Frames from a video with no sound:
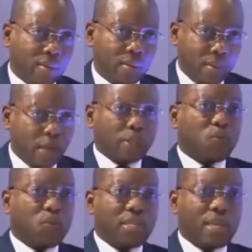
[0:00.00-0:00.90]
Quand je vous
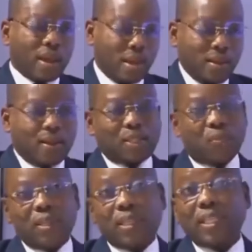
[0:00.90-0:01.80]
le dis là, je vous
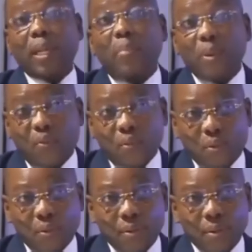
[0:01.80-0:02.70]
dis que j'ai des preuves,
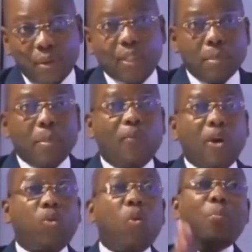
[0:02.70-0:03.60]
que j'ai même envoyé
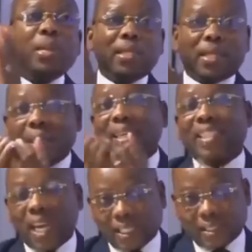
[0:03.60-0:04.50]
comme ministre les
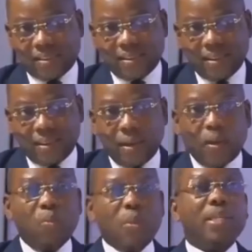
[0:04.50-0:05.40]
décharges. Et
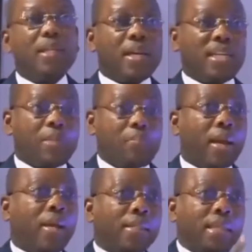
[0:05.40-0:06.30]
le ministre ne réagit pas.
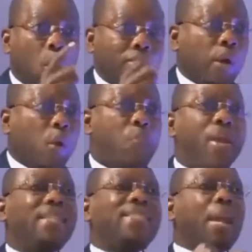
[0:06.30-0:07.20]
C'est comme ça qu'on peut
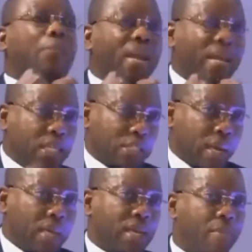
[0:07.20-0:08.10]
interpeller les gens et
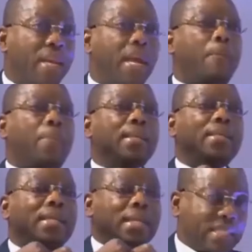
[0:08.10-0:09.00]
les amener à prendre des
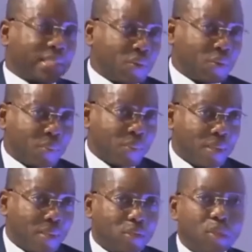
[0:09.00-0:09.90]
décisions.
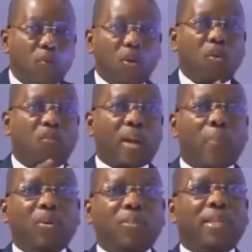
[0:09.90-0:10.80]
Sinon, vous leur offrez la
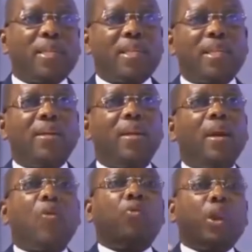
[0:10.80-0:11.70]
possibilité de dire,
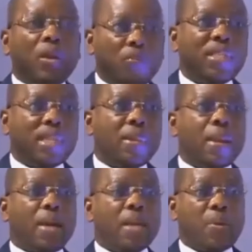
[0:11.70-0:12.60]
oui, vous dites ça, mais il n'y a
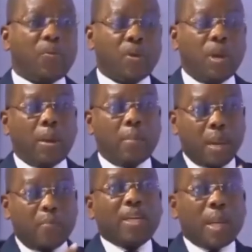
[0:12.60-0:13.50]
pas de preuves. Mais
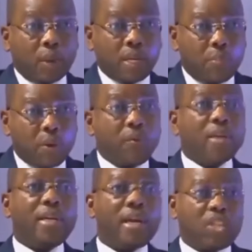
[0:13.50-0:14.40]
moi, j'ai apporté des preuves, ils ne
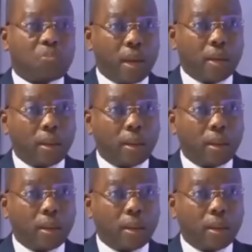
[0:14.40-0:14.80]
réagissent pas.